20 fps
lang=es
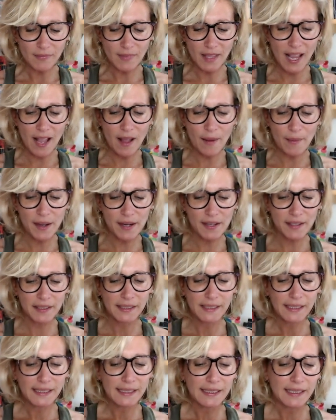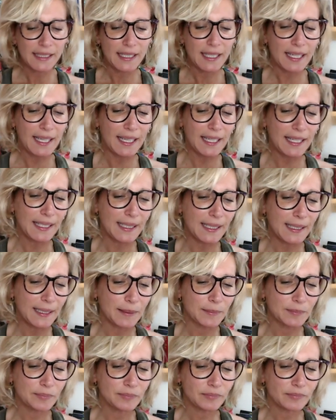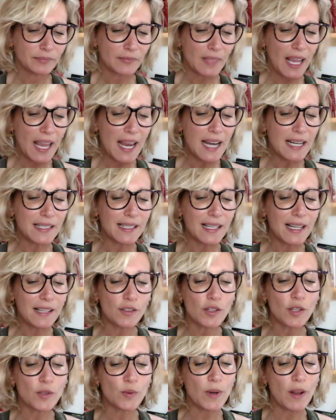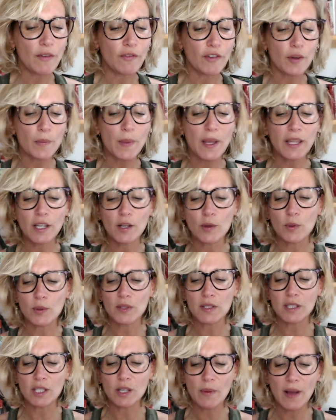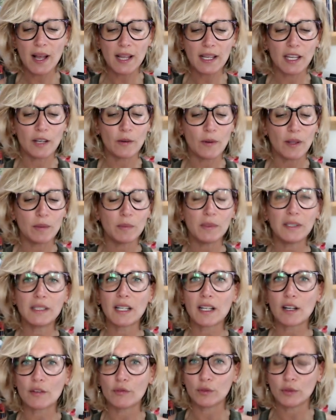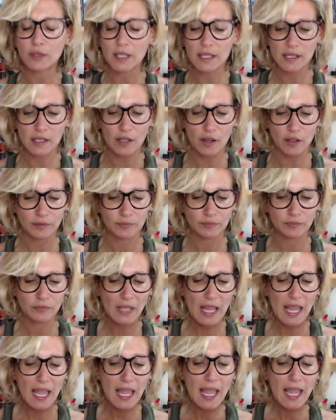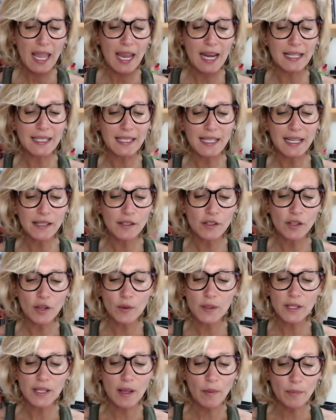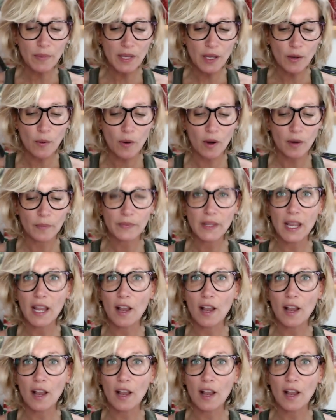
A ver, em, el silencio es una forma discursiva que no admite refutación. El silencio no es ambiguo, es